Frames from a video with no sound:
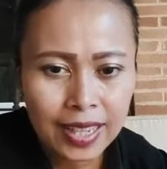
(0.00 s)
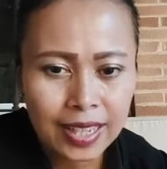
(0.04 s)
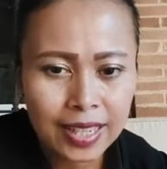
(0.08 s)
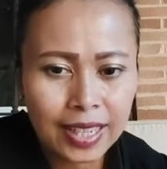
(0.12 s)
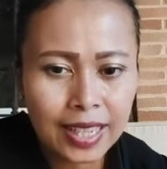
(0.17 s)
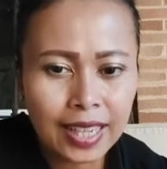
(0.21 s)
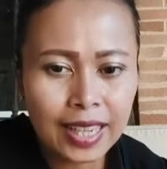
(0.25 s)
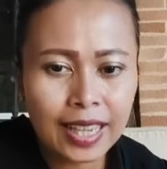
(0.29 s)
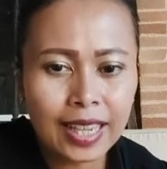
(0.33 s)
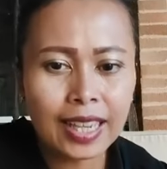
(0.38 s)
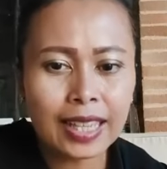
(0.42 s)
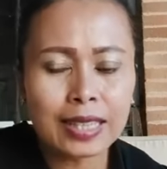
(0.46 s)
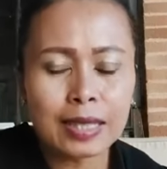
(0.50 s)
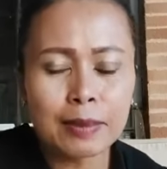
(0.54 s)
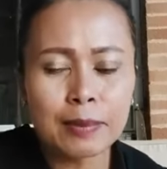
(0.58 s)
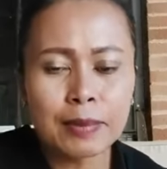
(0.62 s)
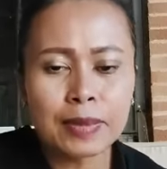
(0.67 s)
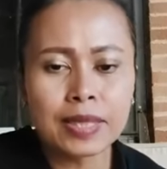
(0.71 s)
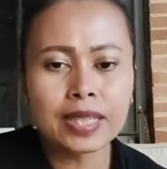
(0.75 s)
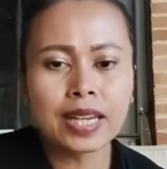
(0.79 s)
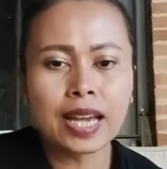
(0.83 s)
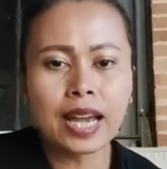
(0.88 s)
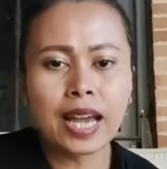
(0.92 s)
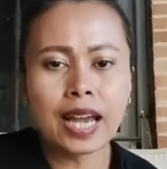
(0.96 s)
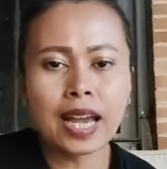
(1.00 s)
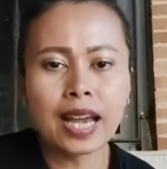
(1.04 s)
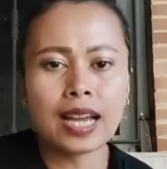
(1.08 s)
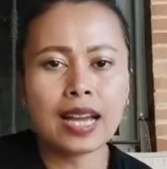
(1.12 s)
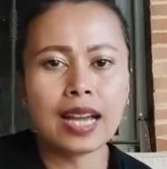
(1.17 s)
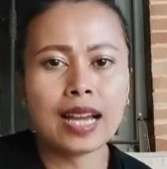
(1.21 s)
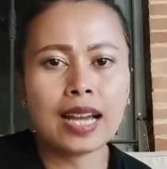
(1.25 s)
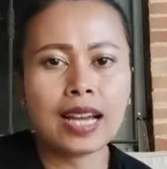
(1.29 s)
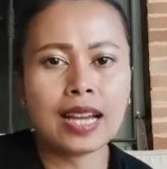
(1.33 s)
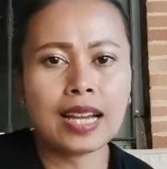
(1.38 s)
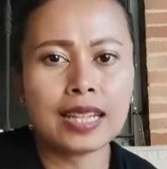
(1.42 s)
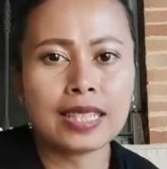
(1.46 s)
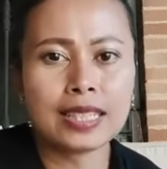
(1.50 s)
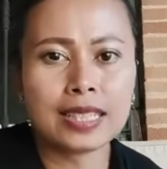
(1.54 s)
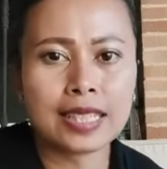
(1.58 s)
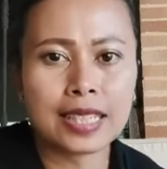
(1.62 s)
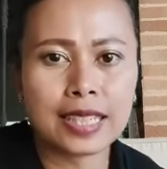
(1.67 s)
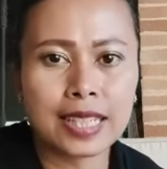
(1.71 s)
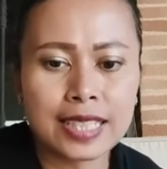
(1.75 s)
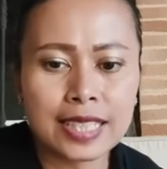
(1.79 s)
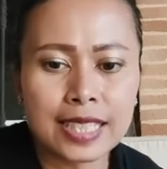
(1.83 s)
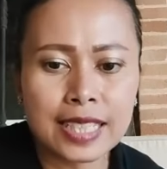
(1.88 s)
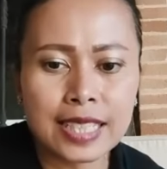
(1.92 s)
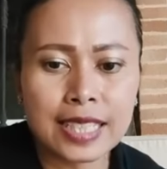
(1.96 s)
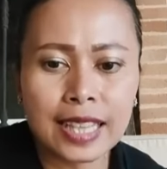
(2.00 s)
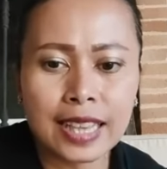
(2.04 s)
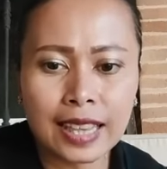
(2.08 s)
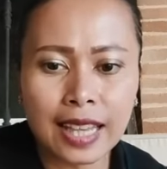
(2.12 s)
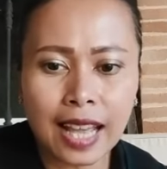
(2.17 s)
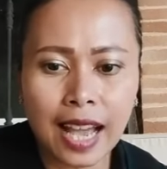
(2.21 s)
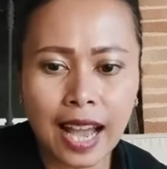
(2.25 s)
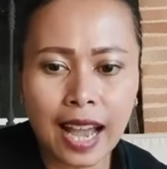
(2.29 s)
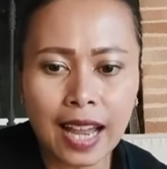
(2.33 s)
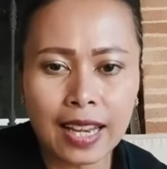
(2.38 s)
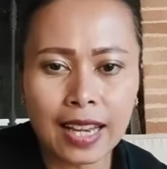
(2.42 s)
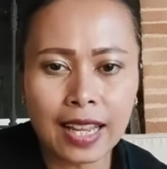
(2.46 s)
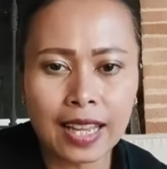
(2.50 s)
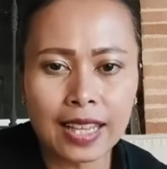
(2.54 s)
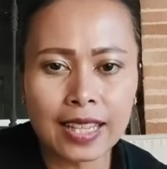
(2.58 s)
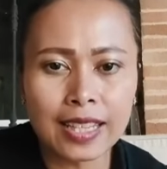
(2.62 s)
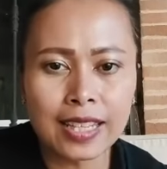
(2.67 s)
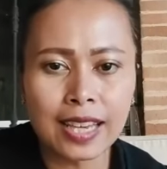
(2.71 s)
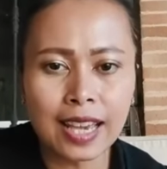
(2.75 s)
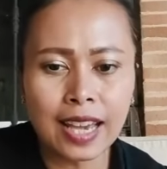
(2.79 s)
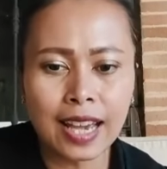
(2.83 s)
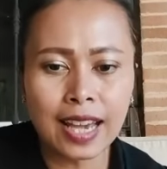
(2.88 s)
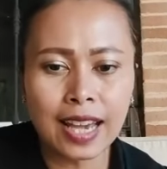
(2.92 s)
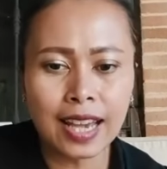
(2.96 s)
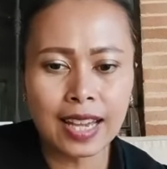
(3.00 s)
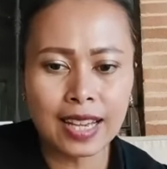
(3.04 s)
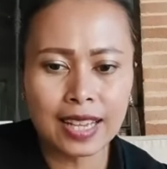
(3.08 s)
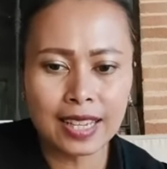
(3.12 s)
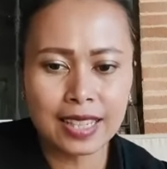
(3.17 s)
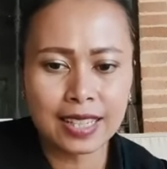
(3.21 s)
Iya temennya Dede Cinta adeknya